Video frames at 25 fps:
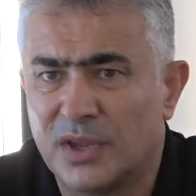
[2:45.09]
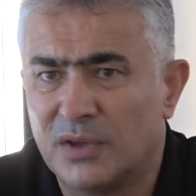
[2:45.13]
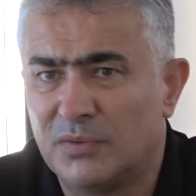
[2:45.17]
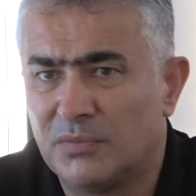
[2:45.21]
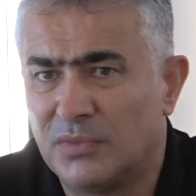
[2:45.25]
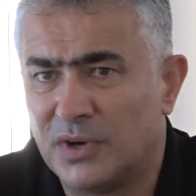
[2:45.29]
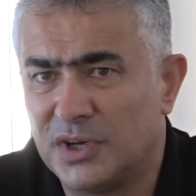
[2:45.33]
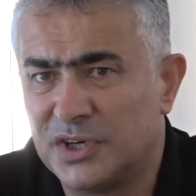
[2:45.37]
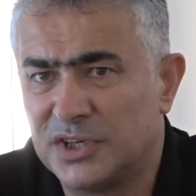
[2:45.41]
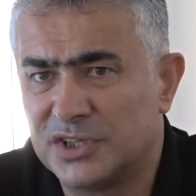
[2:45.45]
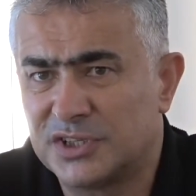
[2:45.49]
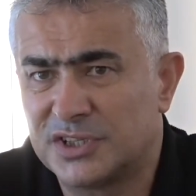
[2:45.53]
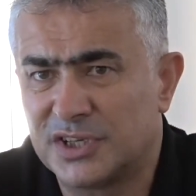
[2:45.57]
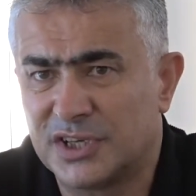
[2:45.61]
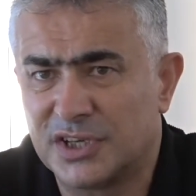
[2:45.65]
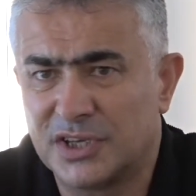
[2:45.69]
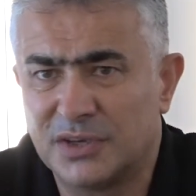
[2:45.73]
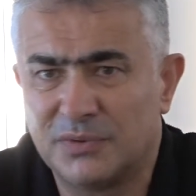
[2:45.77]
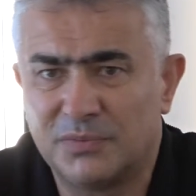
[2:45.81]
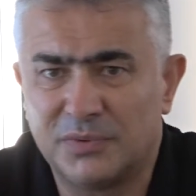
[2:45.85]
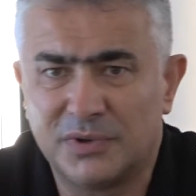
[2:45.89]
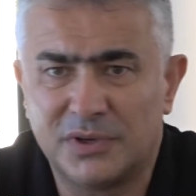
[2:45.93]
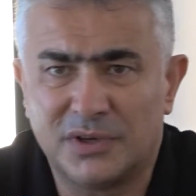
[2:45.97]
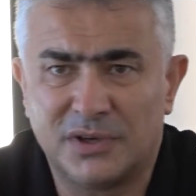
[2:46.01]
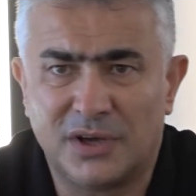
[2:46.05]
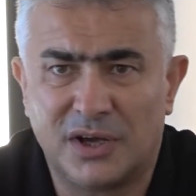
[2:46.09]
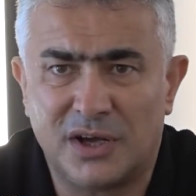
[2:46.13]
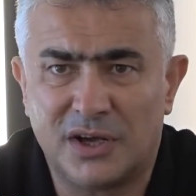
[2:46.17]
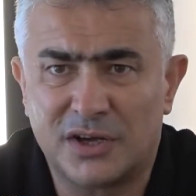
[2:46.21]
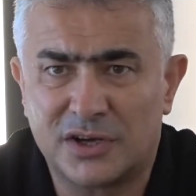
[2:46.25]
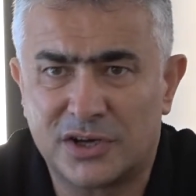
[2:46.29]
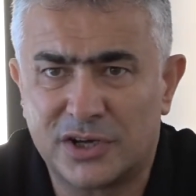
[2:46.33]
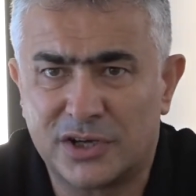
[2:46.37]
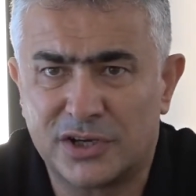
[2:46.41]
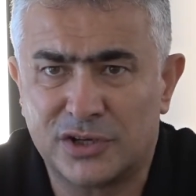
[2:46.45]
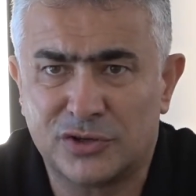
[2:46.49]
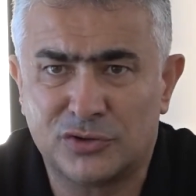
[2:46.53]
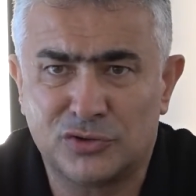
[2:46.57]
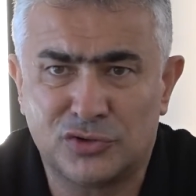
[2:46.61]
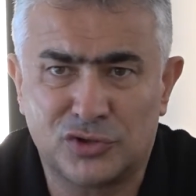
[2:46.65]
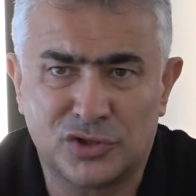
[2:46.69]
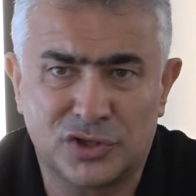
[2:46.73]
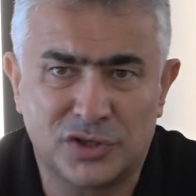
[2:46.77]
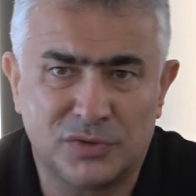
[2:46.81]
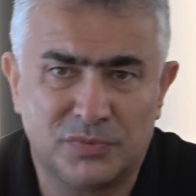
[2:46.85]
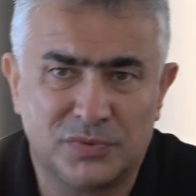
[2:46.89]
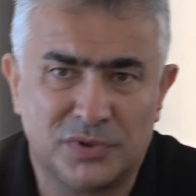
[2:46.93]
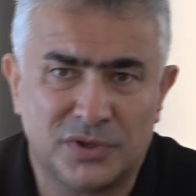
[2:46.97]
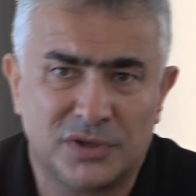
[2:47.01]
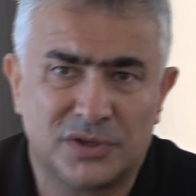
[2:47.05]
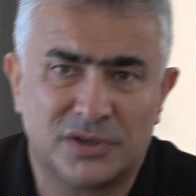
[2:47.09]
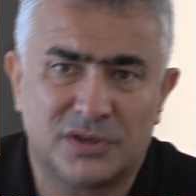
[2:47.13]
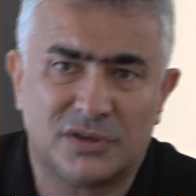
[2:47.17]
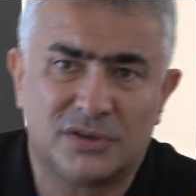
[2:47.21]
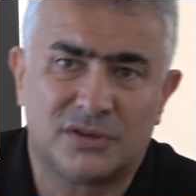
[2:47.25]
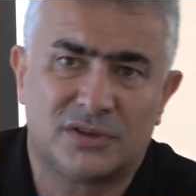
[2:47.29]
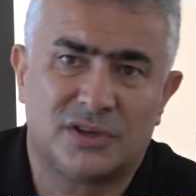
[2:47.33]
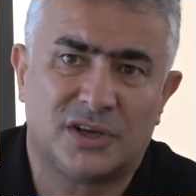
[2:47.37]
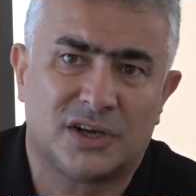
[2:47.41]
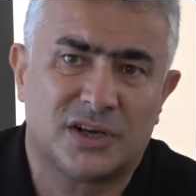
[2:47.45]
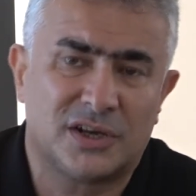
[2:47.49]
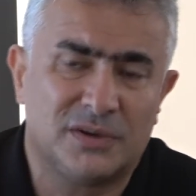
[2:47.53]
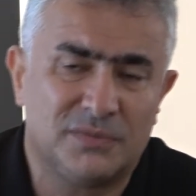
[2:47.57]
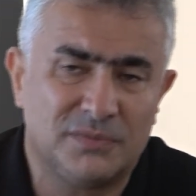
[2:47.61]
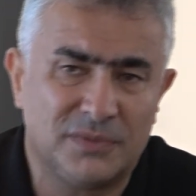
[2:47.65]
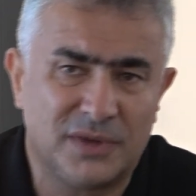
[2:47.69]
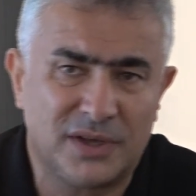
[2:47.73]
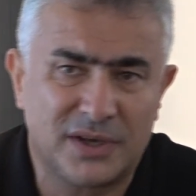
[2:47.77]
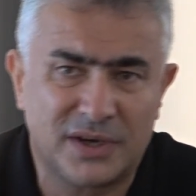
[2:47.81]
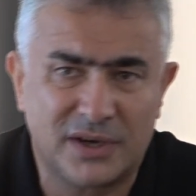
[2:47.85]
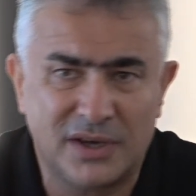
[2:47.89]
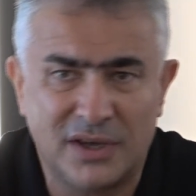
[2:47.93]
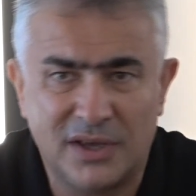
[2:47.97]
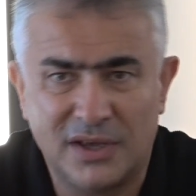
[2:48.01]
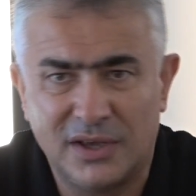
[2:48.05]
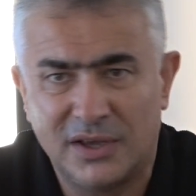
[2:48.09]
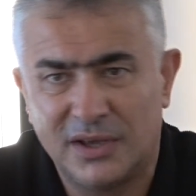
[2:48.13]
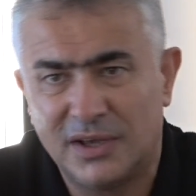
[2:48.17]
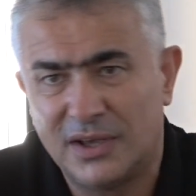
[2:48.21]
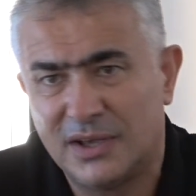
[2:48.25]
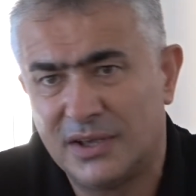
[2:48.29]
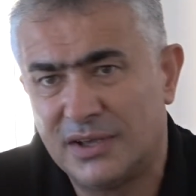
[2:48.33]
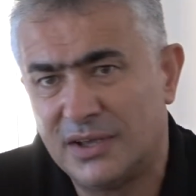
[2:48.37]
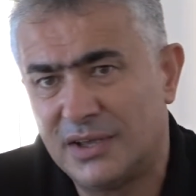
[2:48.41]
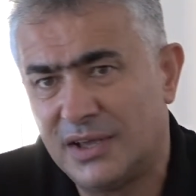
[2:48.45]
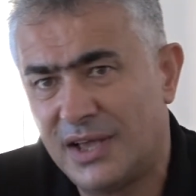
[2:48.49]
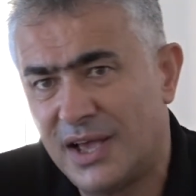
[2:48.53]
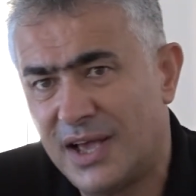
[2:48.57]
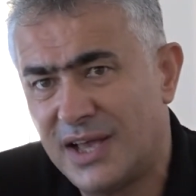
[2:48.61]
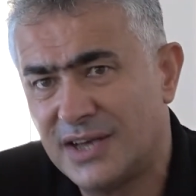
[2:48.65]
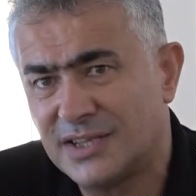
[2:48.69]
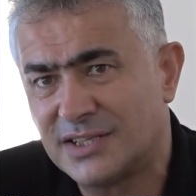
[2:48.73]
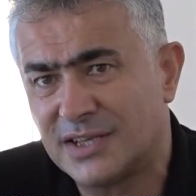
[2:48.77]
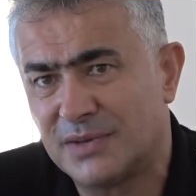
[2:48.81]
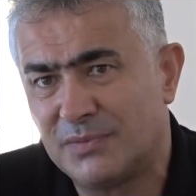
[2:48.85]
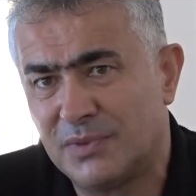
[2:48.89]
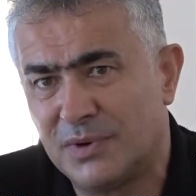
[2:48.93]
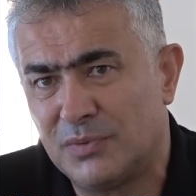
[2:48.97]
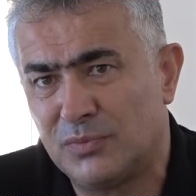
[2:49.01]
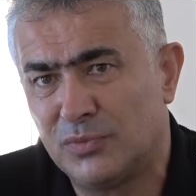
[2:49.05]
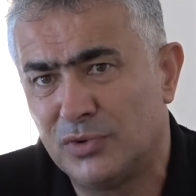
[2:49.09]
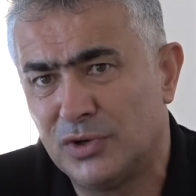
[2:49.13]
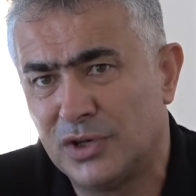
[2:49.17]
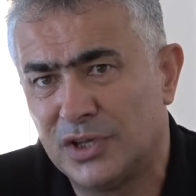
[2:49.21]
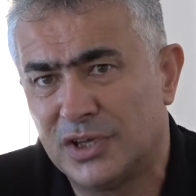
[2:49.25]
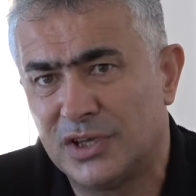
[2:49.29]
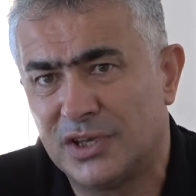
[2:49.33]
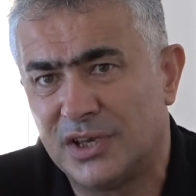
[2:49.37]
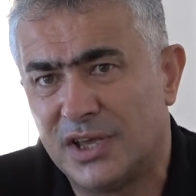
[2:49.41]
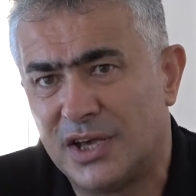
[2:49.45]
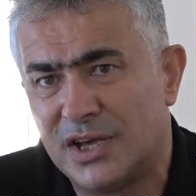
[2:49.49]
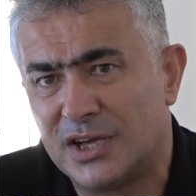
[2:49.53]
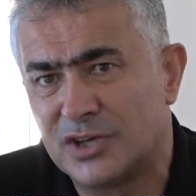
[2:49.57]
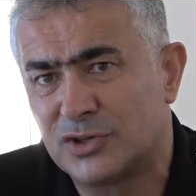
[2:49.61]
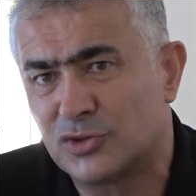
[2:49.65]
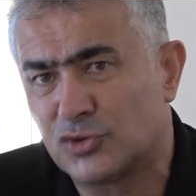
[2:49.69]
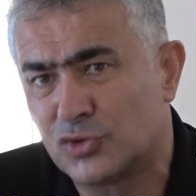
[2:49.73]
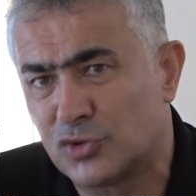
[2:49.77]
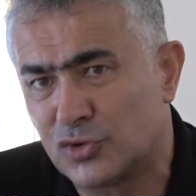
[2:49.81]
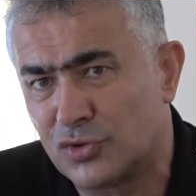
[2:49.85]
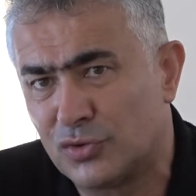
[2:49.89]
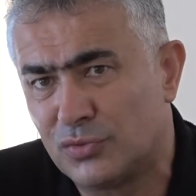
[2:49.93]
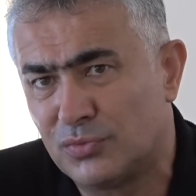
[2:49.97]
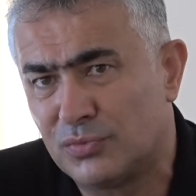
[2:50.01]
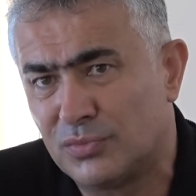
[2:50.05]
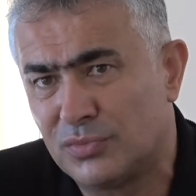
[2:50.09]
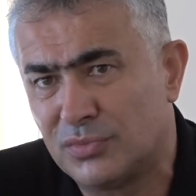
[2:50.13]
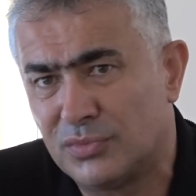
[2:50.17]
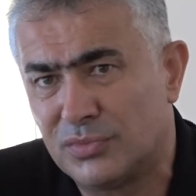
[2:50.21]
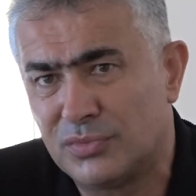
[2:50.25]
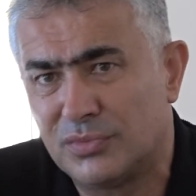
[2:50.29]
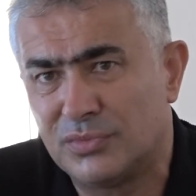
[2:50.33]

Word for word: Manisa gibi, Ankara gücü gibi takımlar her zaman bu ligin Erzurum